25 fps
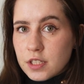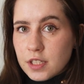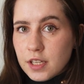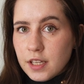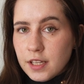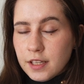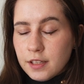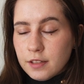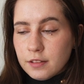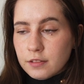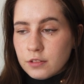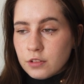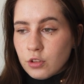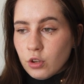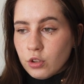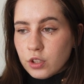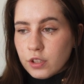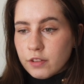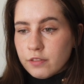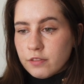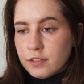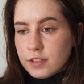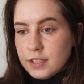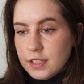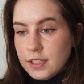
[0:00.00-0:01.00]
że to
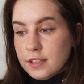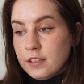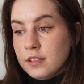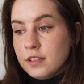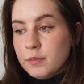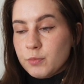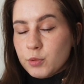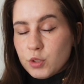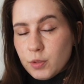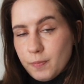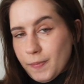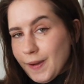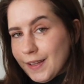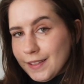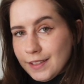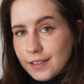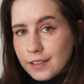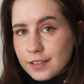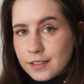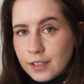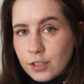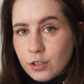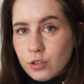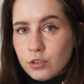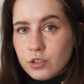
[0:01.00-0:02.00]
nie jest jedyny
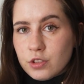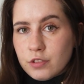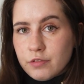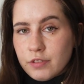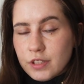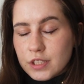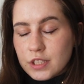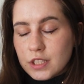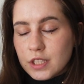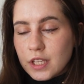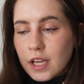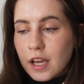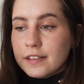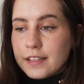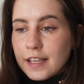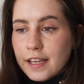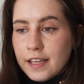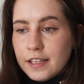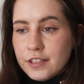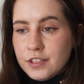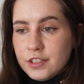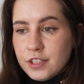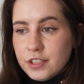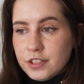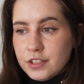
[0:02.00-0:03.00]
przypadek tego, że właśnie
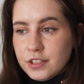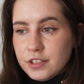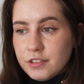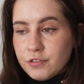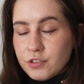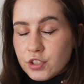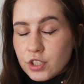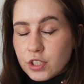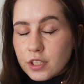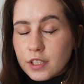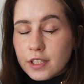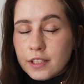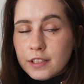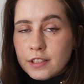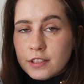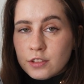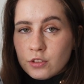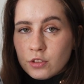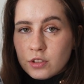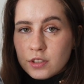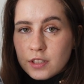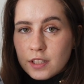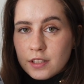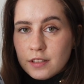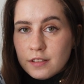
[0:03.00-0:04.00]
te dziewczynki
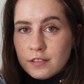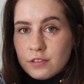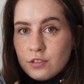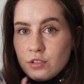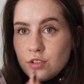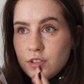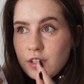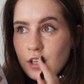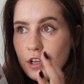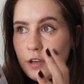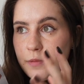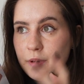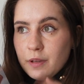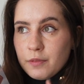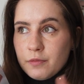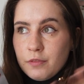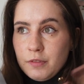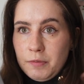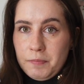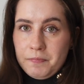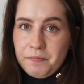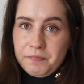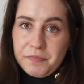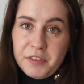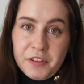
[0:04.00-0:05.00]
zosta zostają jakby,